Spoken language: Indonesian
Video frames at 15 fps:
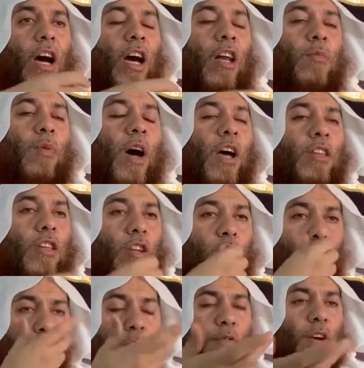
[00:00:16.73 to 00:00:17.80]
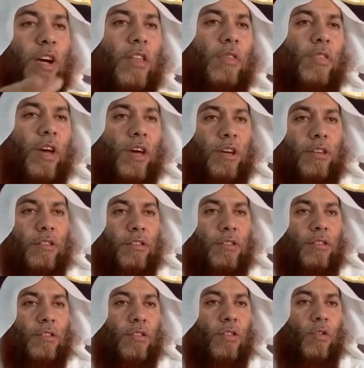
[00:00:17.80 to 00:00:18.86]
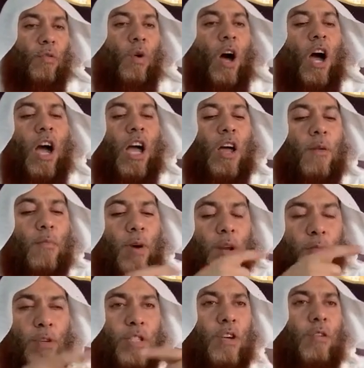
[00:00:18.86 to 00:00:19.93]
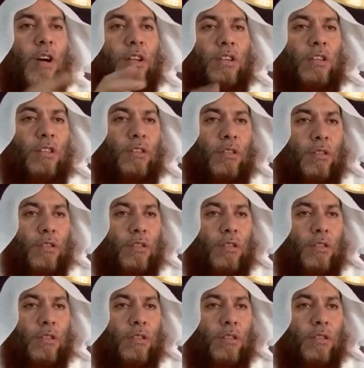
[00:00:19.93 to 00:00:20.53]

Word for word: الباطن يوافق الظاهر وأعمل بجوارحي